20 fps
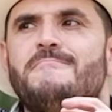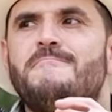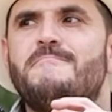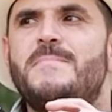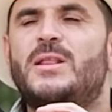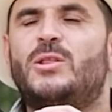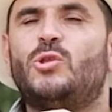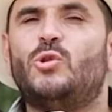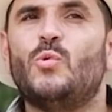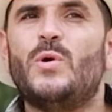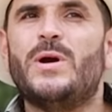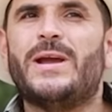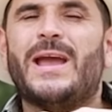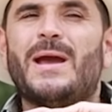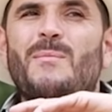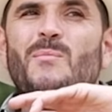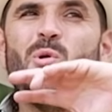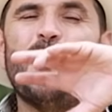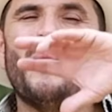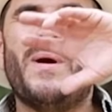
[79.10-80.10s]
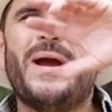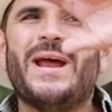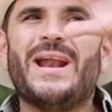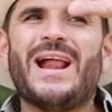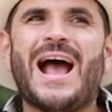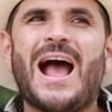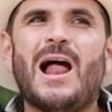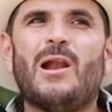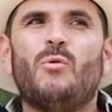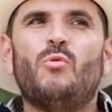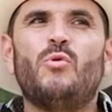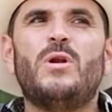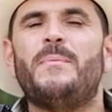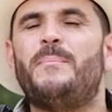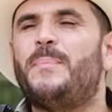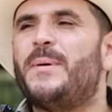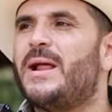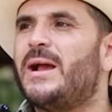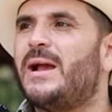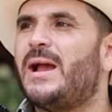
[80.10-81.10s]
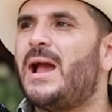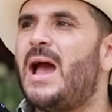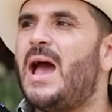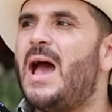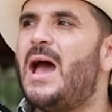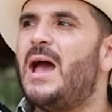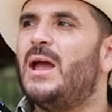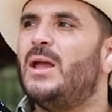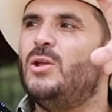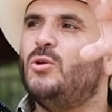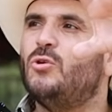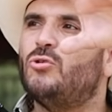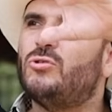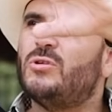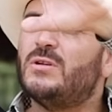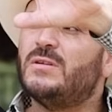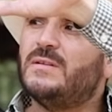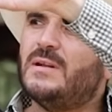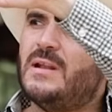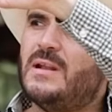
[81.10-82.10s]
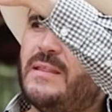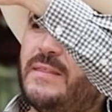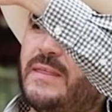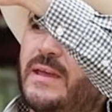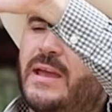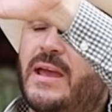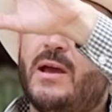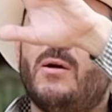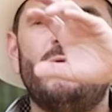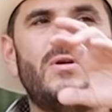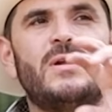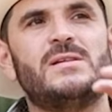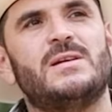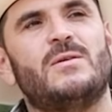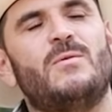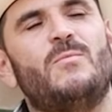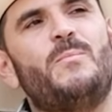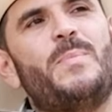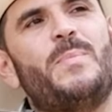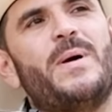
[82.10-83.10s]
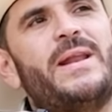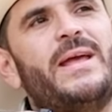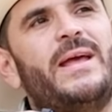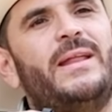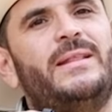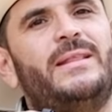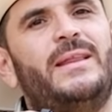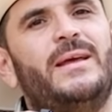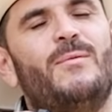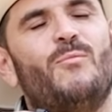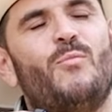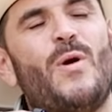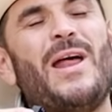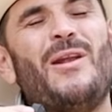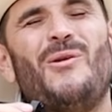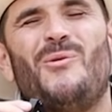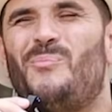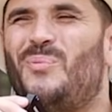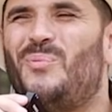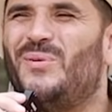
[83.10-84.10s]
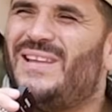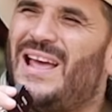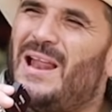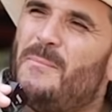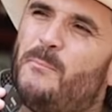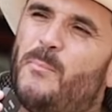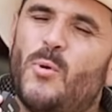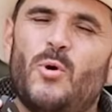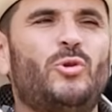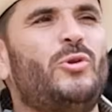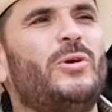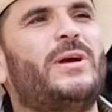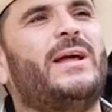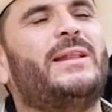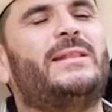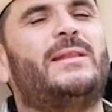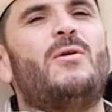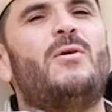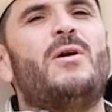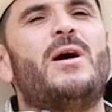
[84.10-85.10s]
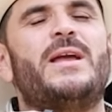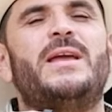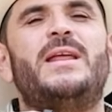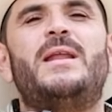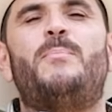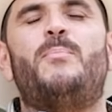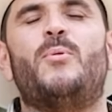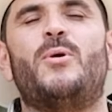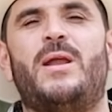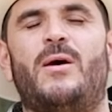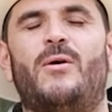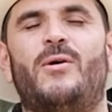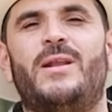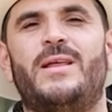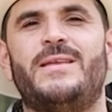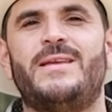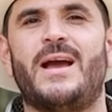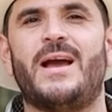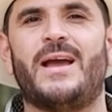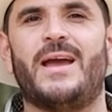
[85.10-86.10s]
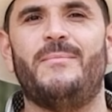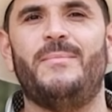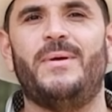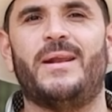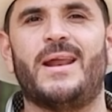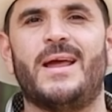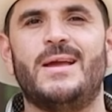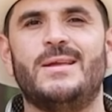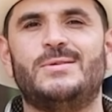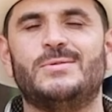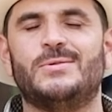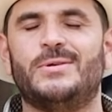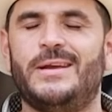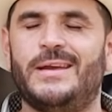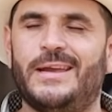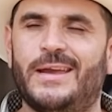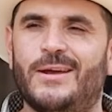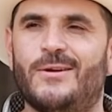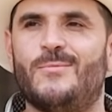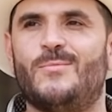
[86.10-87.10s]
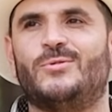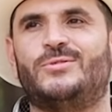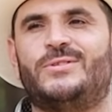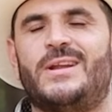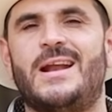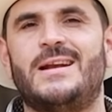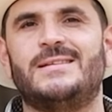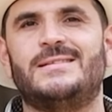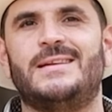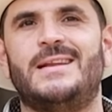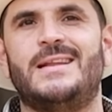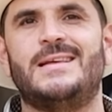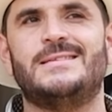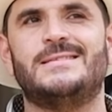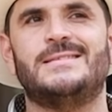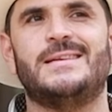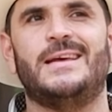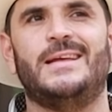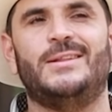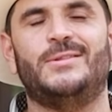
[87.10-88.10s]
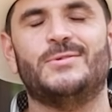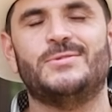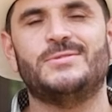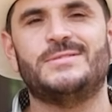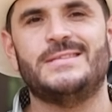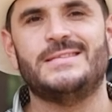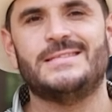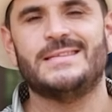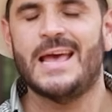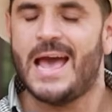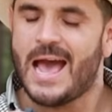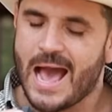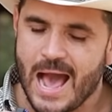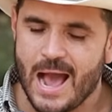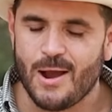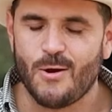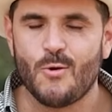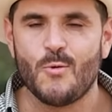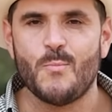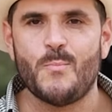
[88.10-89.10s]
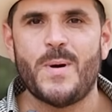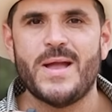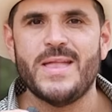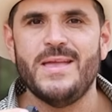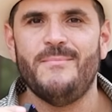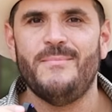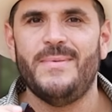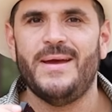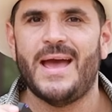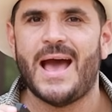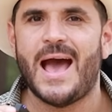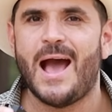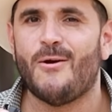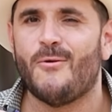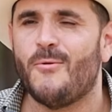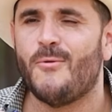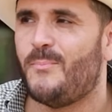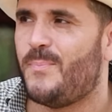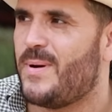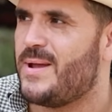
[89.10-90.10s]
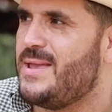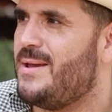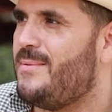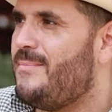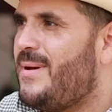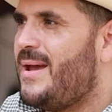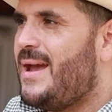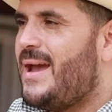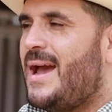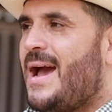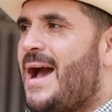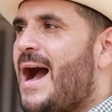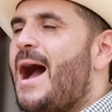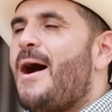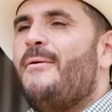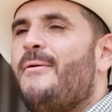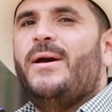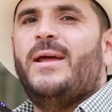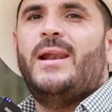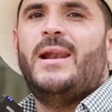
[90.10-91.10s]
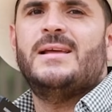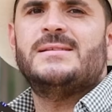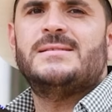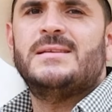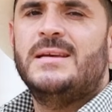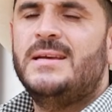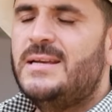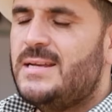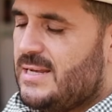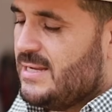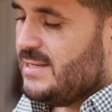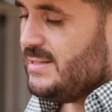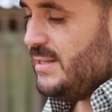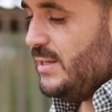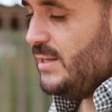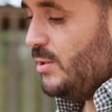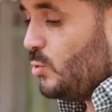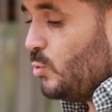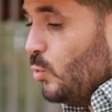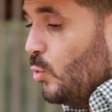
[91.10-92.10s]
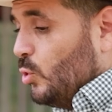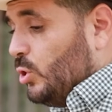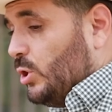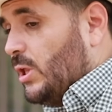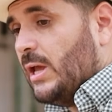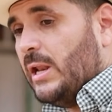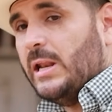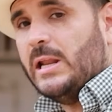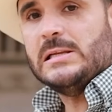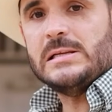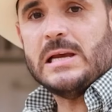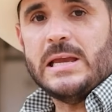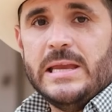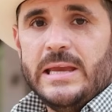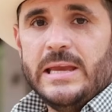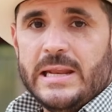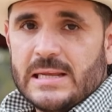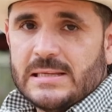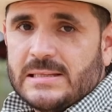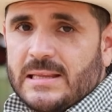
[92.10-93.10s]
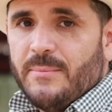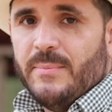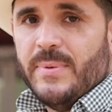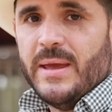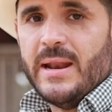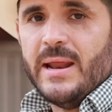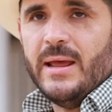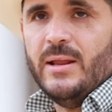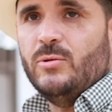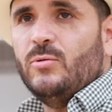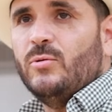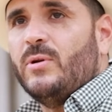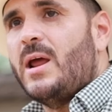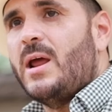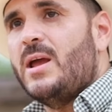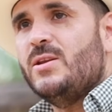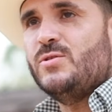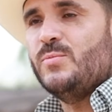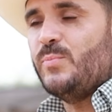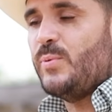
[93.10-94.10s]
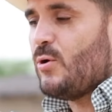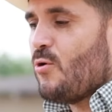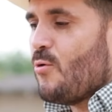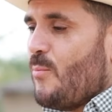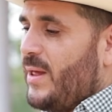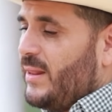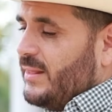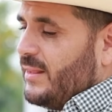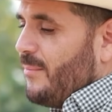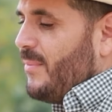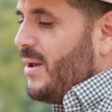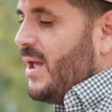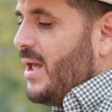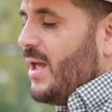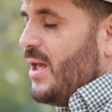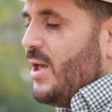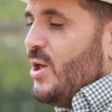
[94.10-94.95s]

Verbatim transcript: me tuve que mover algunas para acá y otras se las dejé unas a un pariente. Bueno, pues el punto es que tengo gallinas ponedoras ya acá en mi rancho y quiero mostrárselas, entonces acompáñenme, acompáñenme a verlas. Si tú tienes gallinas también en tu rancho, pues coméntame.